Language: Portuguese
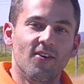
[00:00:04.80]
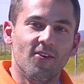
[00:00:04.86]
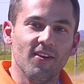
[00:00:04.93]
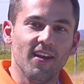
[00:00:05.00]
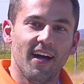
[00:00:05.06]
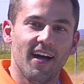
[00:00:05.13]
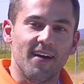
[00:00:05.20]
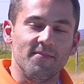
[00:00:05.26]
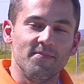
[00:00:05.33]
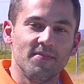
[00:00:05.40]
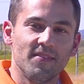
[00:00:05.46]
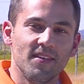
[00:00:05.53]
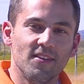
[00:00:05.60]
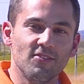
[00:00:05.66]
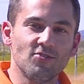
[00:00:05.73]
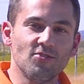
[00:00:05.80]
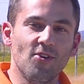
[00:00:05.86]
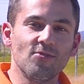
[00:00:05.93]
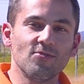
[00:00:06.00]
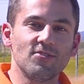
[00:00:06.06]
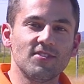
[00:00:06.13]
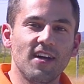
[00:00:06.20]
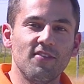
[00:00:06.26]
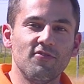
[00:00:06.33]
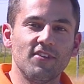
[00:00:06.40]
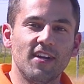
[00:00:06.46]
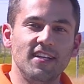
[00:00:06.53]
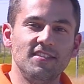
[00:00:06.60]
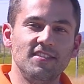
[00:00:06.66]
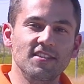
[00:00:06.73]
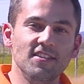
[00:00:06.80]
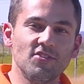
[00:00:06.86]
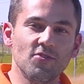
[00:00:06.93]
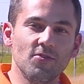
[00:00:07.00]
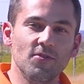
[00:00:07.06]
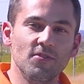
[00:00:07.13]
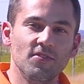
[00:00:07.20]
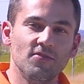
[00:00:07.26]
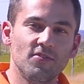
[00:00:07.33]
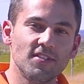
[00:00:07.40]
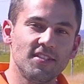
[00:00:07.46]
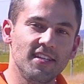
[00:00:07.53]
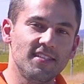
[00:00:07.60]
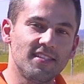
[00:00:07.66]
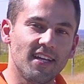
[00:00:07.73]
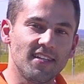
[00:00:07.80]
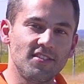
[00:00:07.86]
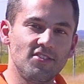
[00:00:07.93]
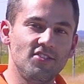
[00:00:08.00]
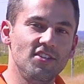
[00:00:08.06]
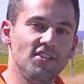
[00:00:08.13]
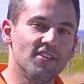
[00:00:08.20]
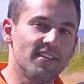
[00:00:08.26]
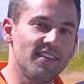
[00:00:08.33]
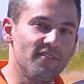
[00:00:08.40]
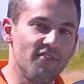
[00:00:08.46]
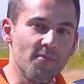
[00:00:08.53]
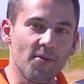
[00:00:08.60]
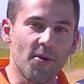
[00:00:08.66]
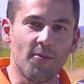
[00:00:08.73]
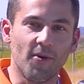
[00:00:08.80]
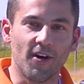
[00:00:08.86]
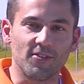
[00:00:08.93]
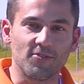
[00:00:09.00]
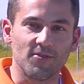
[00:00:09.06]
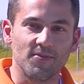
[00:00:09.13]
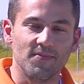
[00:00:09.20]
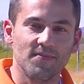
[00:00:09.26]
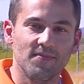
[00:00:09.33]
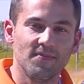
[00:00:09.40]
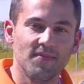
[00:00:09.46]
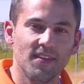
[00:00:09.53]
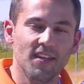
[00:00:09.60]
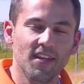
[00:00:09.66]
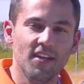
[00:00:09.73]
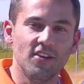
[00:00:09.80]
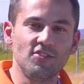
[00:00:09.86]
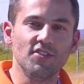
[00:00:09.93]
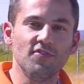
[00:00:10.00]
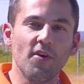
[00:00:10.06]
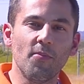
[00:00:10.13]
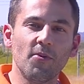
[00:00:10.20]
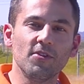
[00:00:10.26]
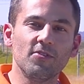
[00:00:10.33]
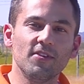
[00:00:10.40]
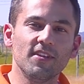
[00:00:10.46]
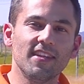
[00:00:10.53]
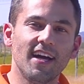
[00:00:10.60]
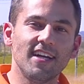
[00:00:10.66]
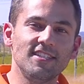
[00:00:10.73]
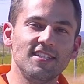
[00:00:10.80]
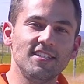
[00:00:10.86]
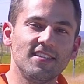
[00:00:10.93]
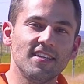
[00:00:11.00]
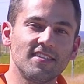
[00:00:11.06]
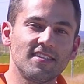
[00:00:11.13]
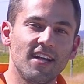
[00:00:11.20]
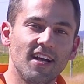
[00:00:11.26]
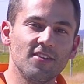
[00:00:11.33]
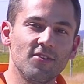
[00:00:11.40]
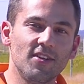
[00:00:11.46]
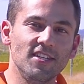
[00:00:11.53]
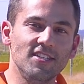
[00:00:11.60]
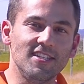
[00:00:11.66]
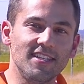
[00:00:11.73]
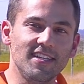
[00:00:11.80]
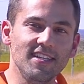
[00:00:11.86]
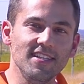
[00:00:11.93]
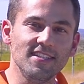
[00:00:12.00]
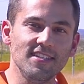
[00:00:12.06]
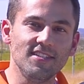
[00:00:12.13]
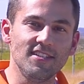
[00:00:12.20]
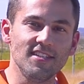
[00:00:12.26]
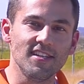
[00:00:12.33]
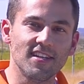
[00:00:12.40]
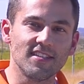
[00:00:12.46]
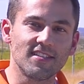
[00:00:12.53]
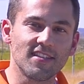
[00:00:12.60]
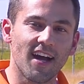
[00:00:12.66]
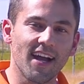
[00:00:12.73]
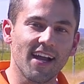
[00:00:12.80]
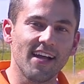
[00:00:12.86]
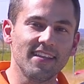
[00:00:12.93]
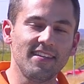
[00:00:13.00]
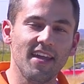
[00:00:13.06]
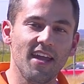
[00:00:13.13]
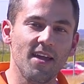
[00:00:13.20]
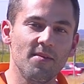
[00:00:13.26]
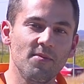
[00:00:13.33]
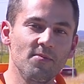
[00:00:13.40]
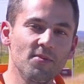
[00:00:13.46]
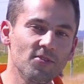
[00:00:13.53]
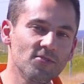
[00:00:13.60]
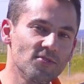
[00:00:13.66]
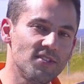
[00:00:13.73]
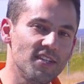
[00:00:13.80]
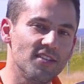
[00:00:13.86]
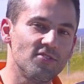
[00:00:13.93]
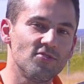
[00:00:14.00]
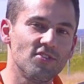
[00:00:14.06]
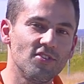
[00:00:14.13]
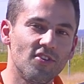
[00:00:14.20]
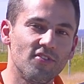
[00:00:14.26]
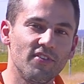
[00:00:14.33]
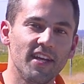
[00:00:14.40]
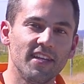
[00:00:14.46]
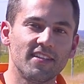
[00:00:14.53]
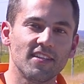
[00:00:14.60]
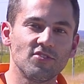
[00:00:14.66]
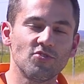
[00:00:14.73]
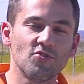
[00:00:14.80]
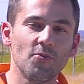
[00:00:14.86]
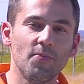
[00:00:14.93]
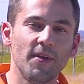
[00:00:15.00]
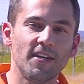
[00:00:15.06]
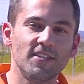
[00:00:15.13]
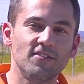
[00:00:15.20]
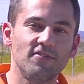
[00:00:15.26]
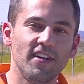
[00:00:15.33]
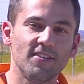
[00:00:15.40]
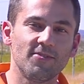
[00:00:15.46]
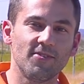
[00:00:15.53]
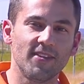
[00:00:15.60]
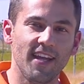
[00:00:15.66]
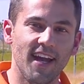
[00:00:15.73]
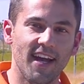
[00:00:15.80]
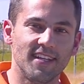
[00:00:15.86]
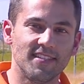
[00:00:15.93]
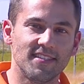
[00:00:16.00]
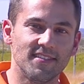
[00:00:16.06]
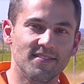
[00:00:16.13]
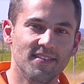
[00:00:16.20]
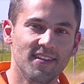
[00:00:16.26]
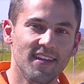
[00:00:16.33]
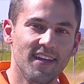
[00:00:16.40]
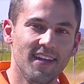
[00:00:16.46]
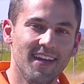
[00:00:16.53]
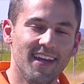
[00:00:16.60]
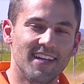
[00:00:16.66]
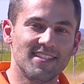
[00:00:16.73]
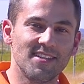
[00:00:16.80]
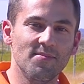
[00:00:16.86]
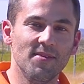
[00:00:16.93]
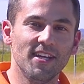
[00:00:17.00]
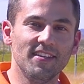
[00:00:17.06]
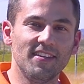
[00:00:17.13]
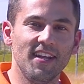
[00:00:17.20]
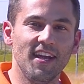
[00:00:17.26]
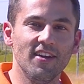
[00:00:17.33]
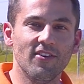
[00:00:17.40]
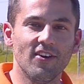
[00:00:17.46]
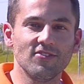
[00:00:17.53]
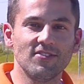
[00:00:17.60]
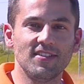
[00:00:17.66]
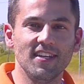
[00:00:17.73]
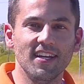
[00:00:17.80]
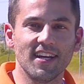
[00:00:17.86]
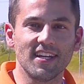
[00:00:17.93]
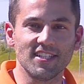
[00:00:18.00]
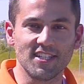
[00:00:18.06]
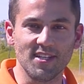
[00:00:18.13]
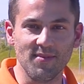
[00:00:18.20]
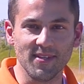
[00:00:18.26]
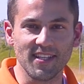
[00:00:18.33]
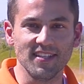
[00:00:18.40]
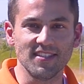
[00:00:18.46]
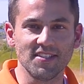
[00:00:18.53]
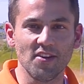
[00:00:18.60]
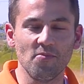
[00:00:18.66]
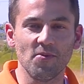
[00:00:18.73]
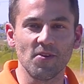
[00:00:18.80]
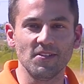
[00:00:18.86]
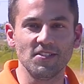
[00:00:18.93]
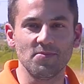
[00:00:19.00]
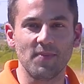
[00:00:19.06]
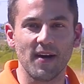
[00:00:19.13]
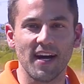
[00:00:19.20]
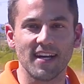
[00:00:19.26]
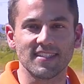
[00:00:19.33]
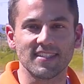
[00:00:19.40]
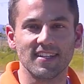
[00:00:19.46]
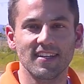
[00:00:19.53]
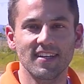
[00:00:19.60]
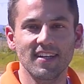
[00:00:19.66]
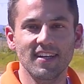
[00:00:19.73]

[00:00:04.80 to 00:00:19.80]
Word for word: Olá, eu sou o Gustavo Narciso, você está assistindo a TV Promoto. Eu tive a oportunidade de testar durante 15 dias a KTM 1290 Super Adventure S. Essa Big Trail austríaca chama atenção por onde passa,